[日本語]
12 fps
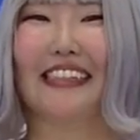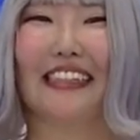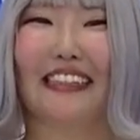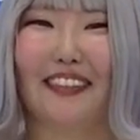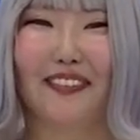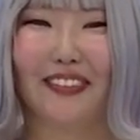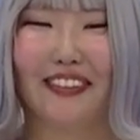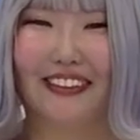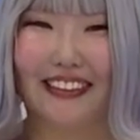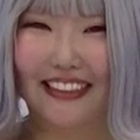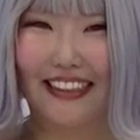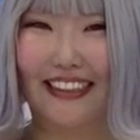いつもと
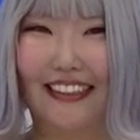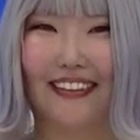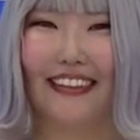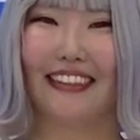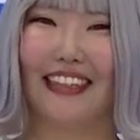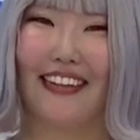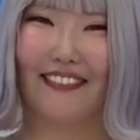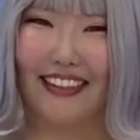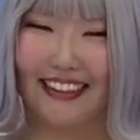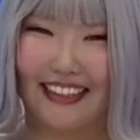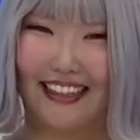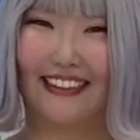違った私が見
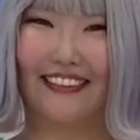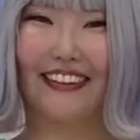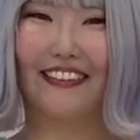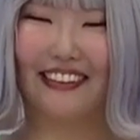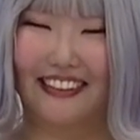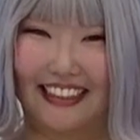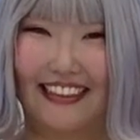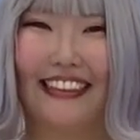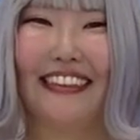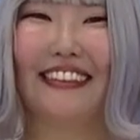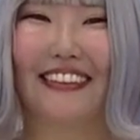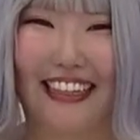れたのではないで
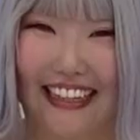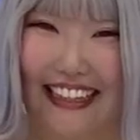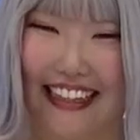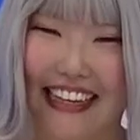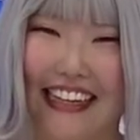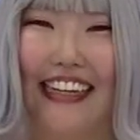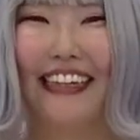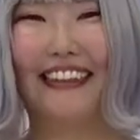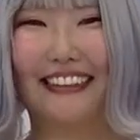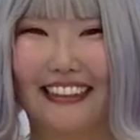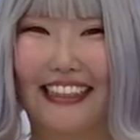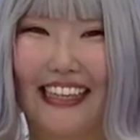しょうか引き
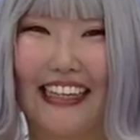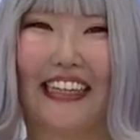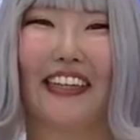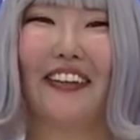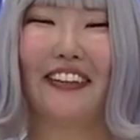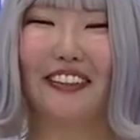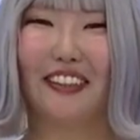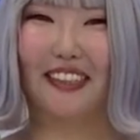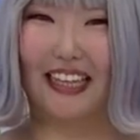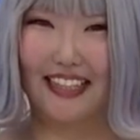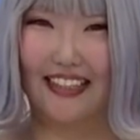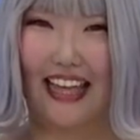続き巨乳
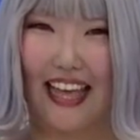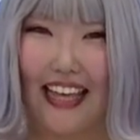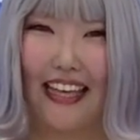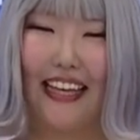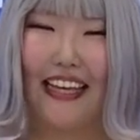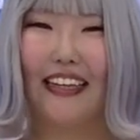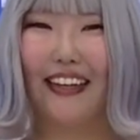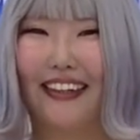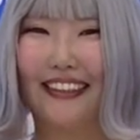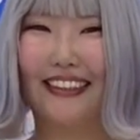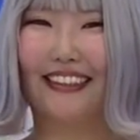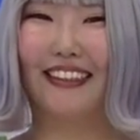先生よろしく